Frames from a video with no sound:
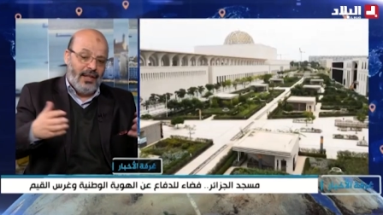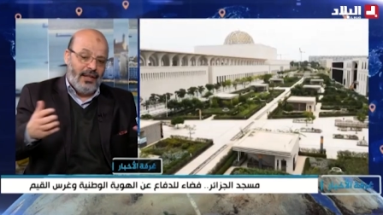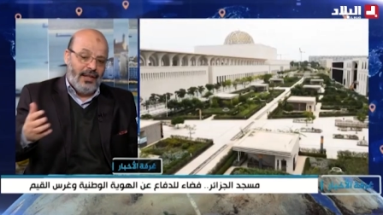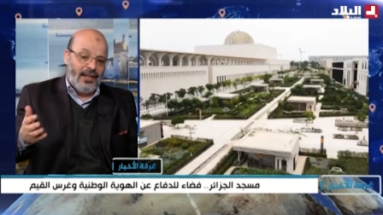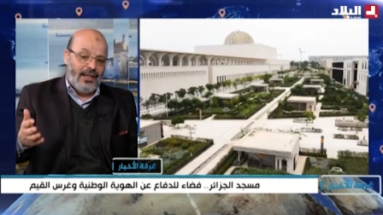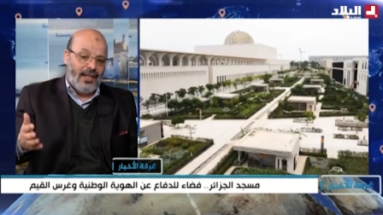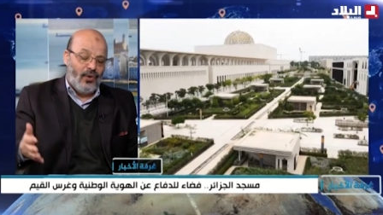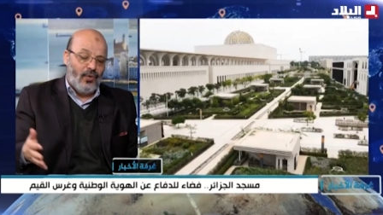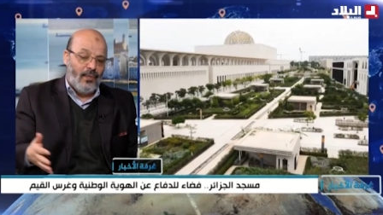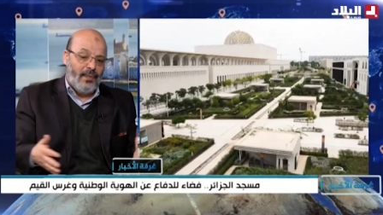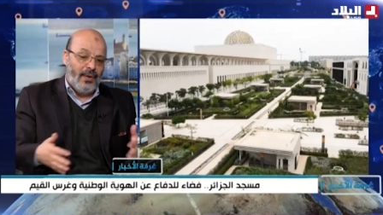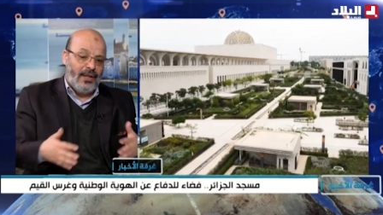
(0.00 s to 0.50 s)

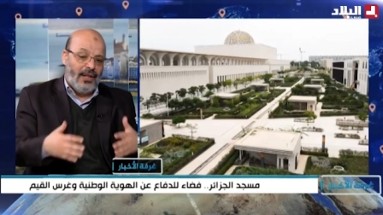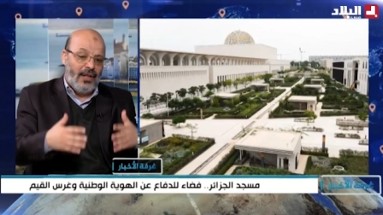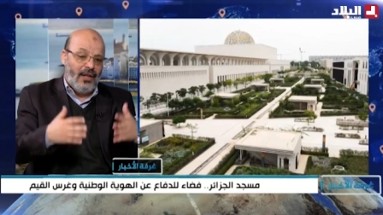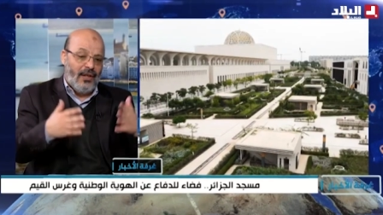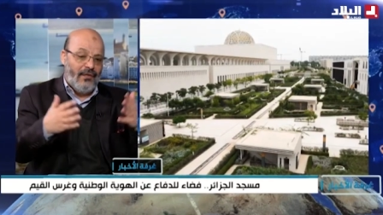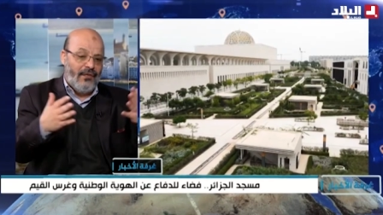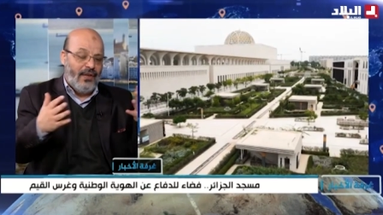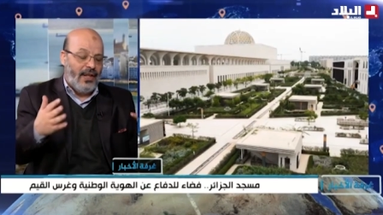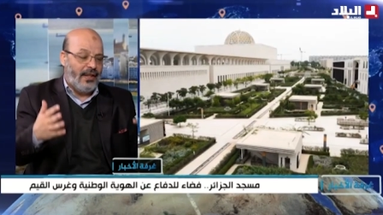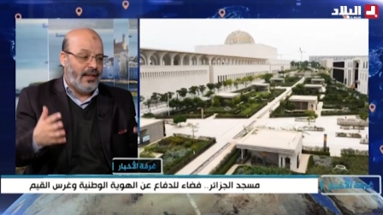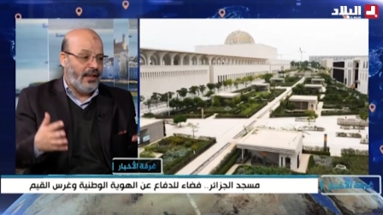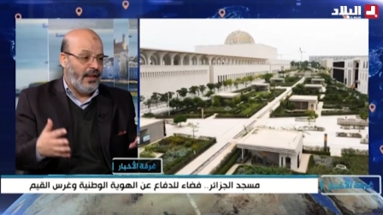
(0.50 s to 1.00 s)
كانوا بكري
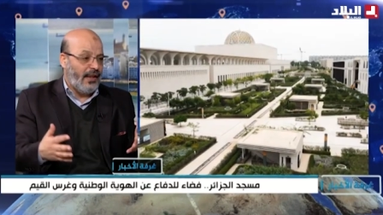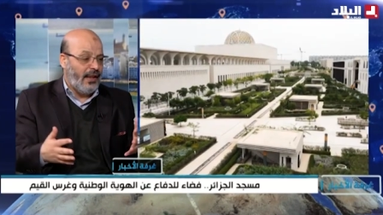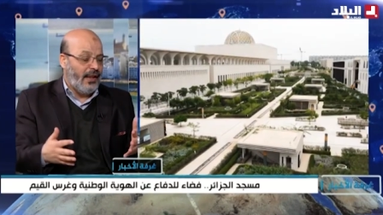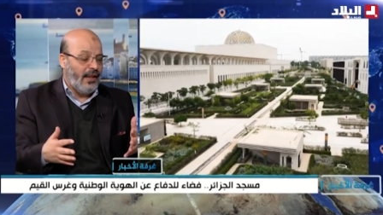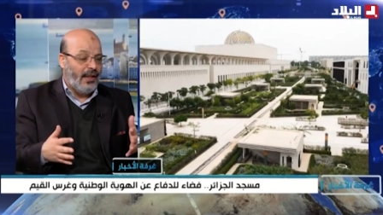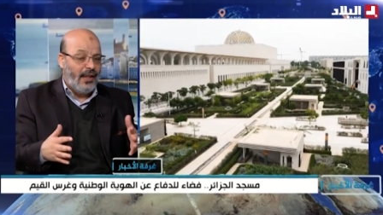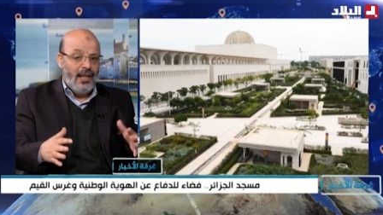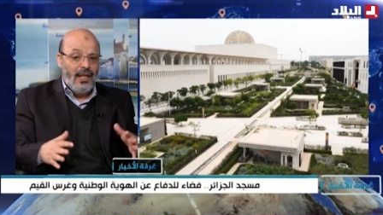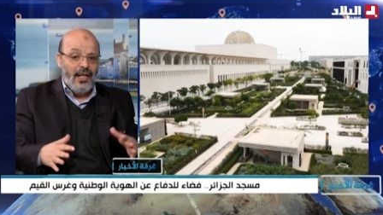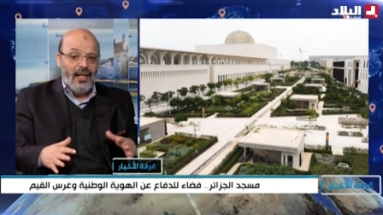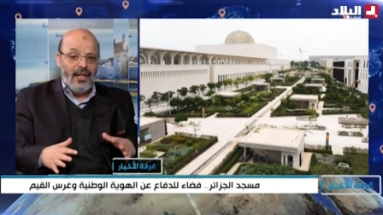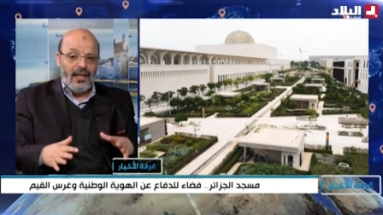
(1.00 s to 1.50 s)
الفاتحين
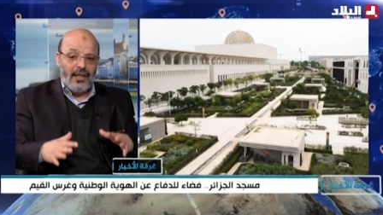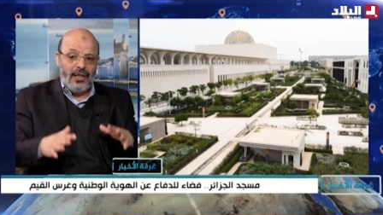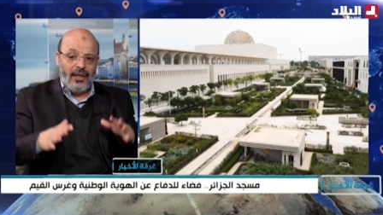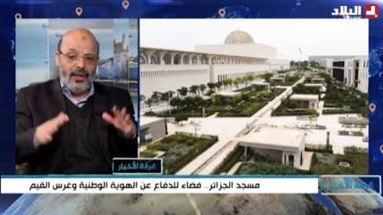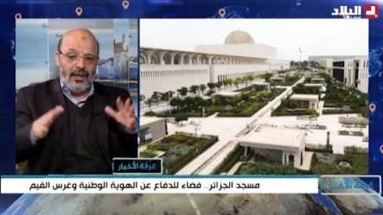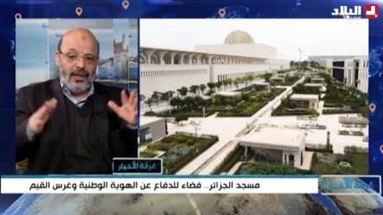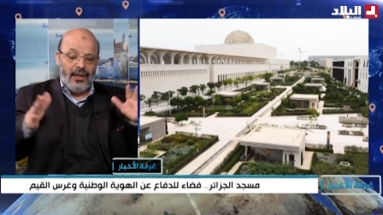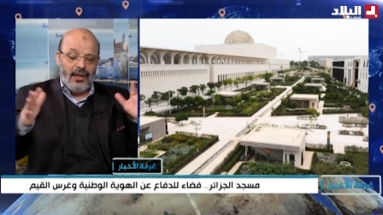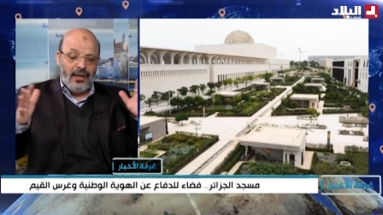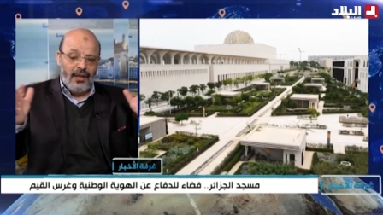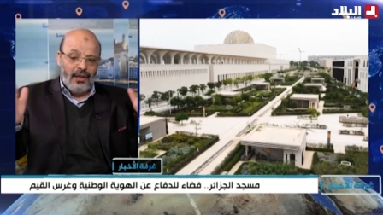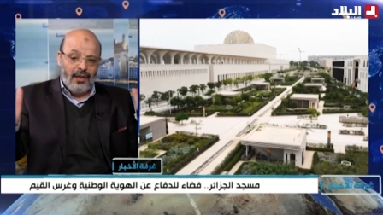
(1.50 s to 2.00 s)

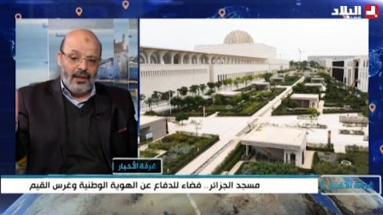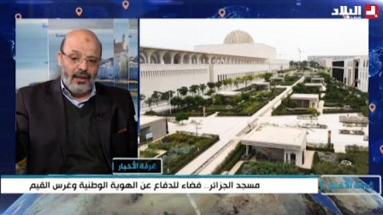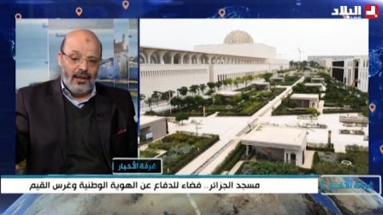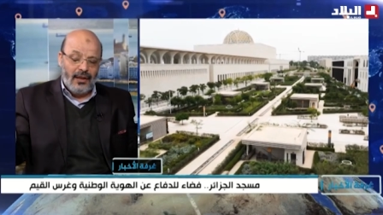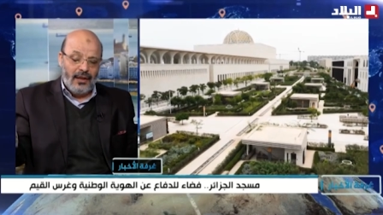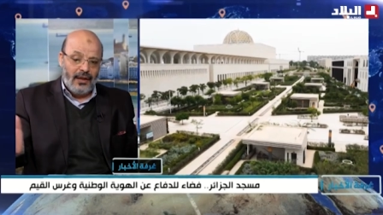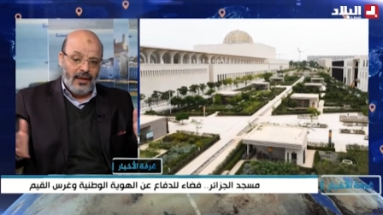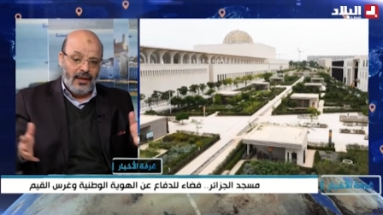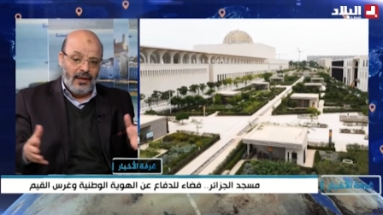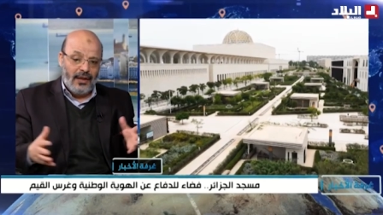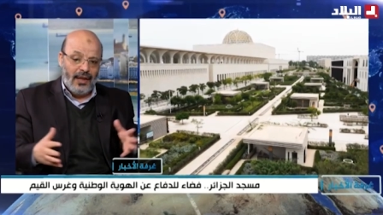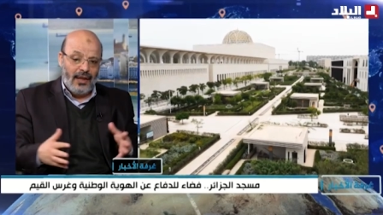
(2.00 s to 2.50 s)
كي
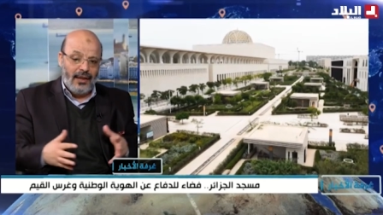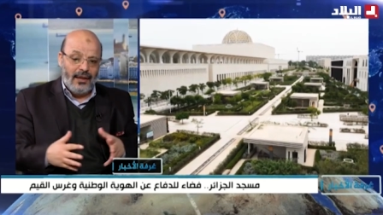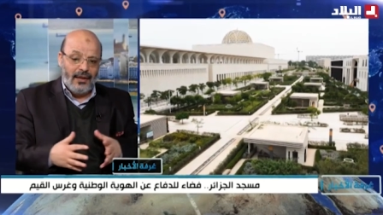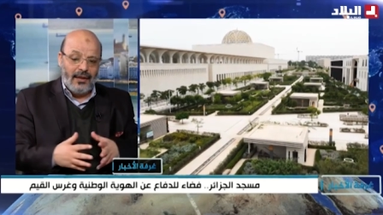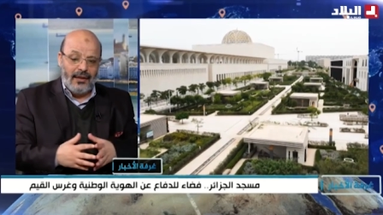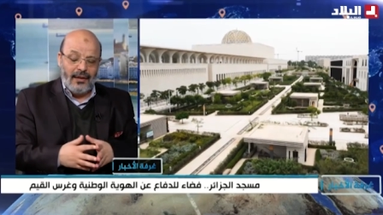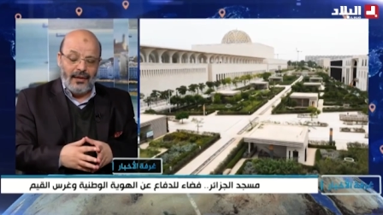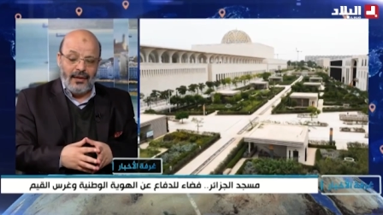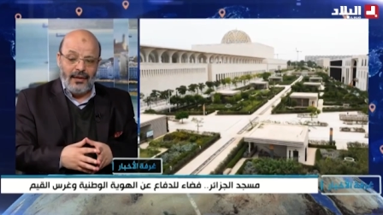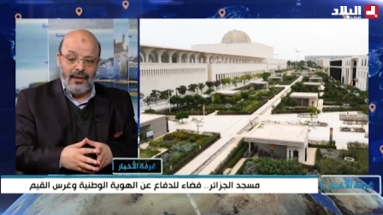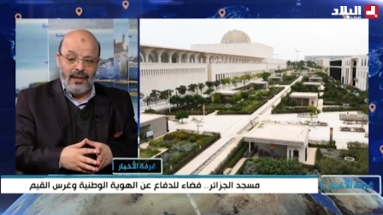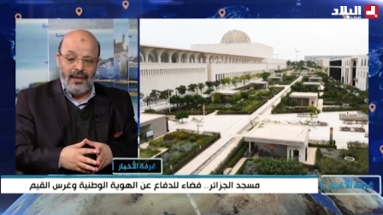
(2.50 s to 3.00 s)

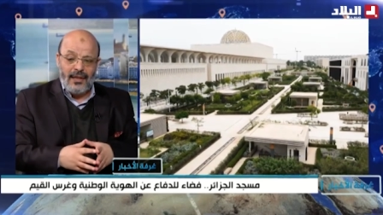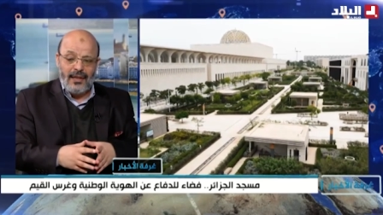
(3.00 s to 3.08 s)
يعني